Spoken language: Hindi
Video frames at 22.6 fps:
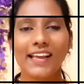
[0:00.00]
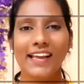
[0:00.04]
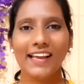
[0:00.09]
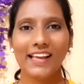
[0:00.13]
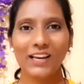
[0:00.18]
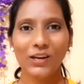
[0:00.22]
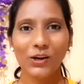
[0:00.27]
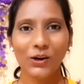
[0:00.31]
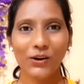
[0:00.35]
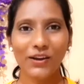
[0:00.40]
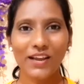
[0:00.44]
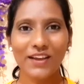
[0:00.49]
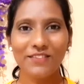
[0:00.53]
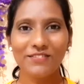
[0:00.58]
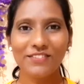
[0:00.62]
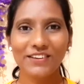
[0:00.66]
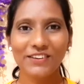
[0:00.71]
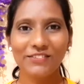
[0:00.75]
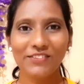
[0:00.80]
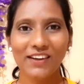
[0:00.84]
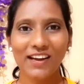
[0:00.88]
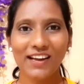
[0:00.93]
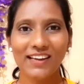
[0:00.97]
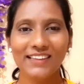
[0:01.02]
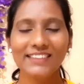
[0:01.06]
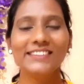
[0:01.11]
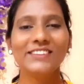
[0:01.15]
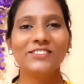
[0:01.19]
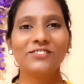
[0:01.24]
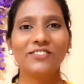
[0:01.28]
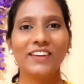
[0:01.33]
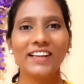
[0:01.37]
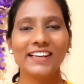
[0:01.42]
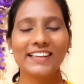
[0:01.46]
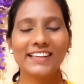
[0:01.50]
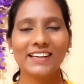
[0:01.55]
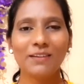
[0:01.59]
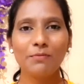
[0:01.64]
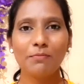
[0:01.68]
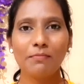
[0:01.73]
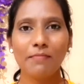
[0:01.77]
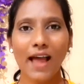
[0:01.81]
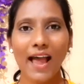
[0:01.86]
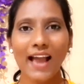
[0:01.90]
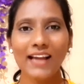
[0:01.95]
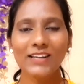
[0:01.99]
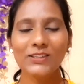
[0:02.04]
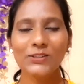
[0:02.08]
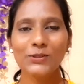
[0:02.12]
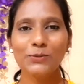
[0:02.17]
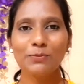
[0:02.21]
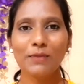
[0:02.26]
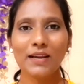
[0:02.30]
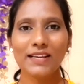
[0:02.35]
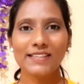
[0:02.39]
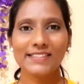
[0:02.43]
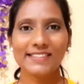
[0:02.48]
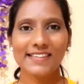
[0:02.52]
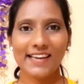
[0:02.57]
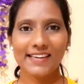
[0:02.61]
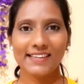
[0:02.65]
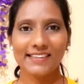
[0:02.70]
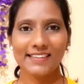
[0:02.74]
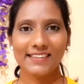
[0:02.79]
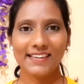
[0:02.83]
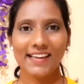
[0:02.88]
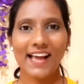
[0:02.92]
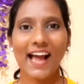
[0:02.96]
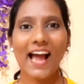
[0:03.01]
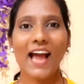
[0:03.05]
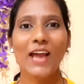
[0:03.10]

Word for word: हेलो एवरीवन वेलकम बैक टू माय चैनल